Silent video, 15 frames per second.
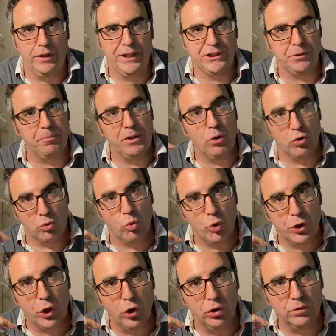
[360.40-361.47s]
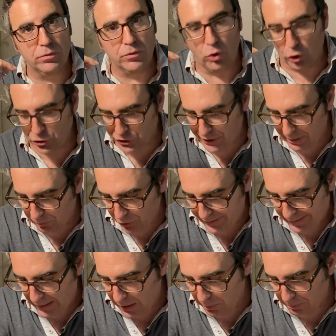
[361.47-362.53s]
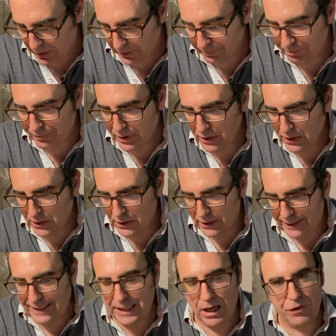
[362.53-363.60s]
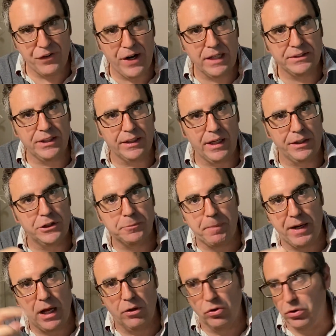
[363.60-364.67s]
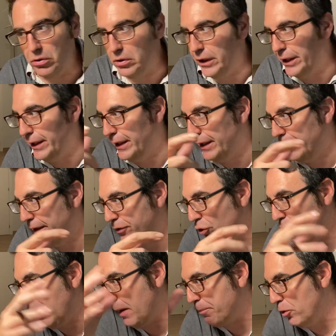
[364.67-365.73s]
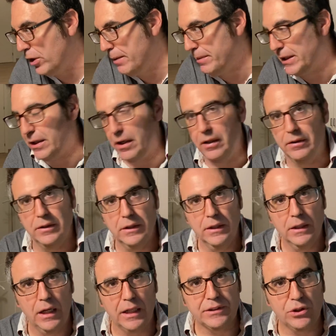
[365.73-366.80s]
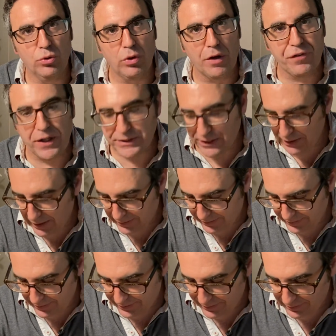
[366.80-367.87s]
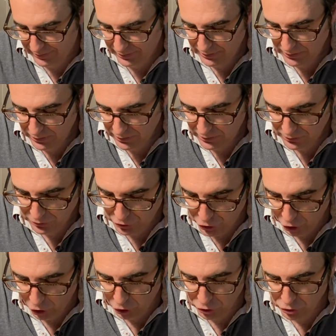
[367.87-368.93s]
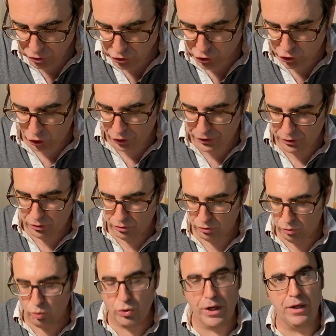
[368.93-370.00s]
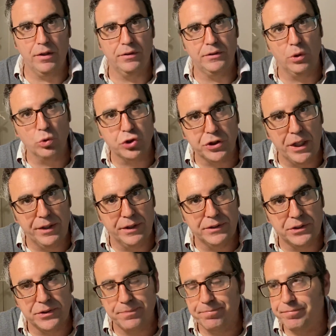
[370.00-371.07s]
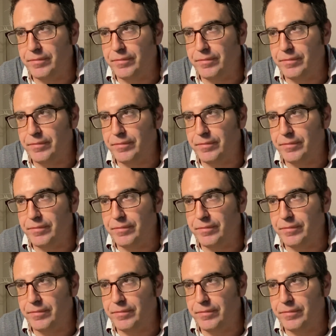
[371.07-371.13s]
es mi orgullo, os llevo en el alma, y la frase que ha disparado eh, toda la polémica ha sido una frase en la que dice, yo soy una de ustedes.